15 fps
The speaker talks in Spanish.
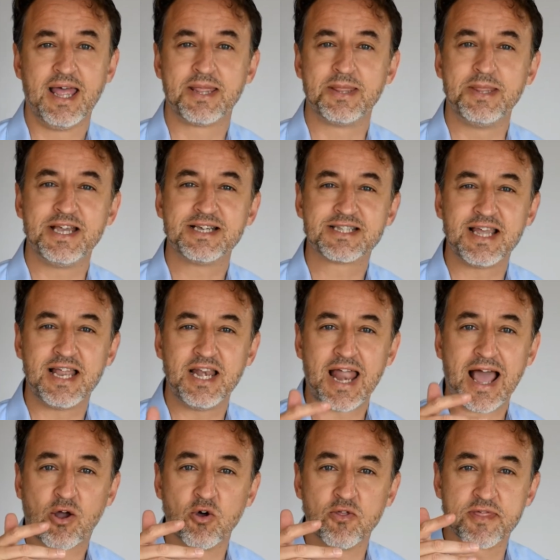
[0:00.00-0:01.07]
desde
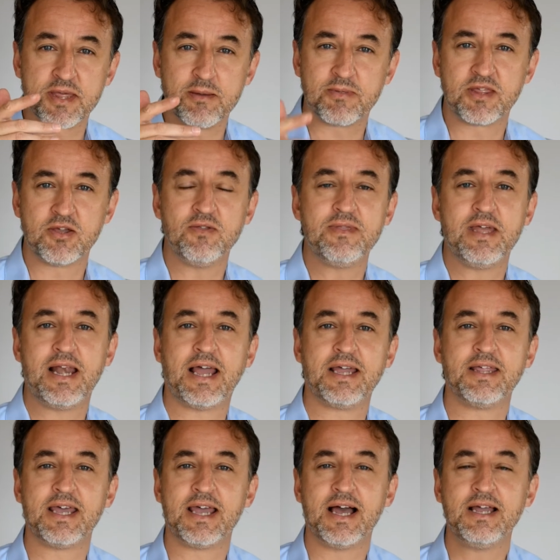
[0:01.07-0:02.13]
la concepción de la
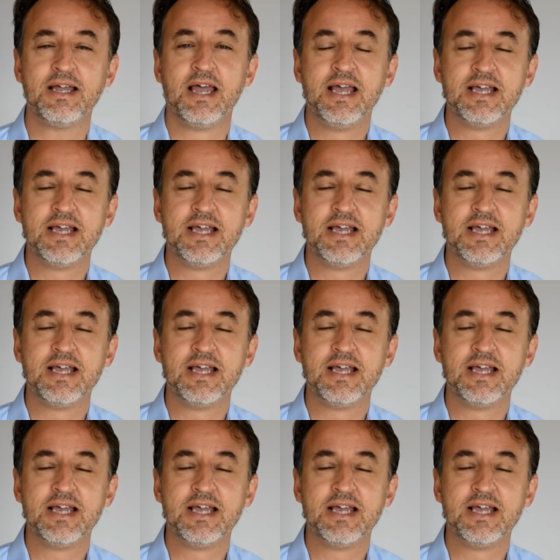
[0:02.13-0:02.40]
idea,